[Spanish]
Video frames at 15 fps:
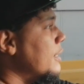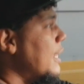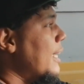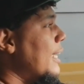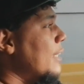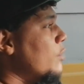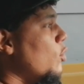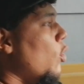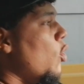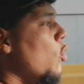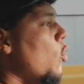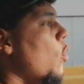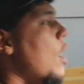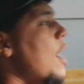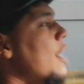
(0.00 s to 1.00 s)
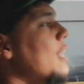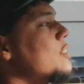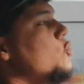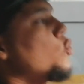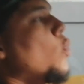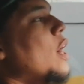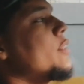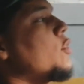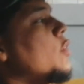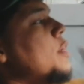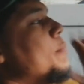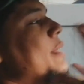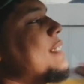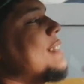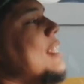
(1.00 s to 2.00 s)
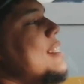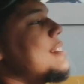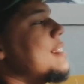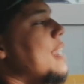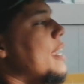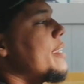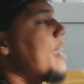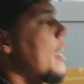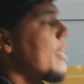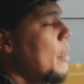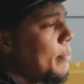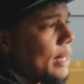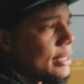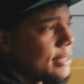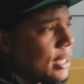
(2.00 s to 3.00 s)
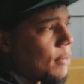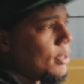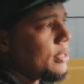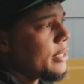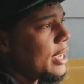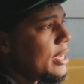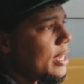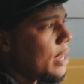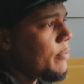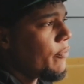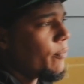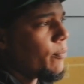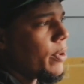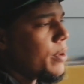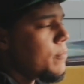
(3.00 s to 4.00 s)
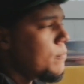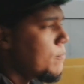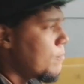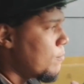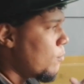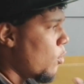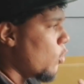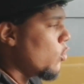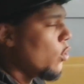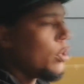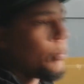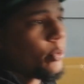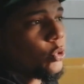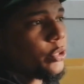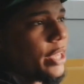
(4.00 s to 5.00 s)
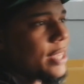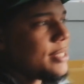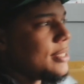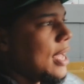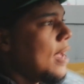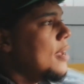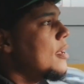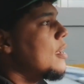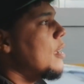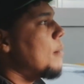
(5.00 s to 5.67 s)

de que todos hagan su acto de presencia allá en la Plaza de la Bandera en, modo de protesta.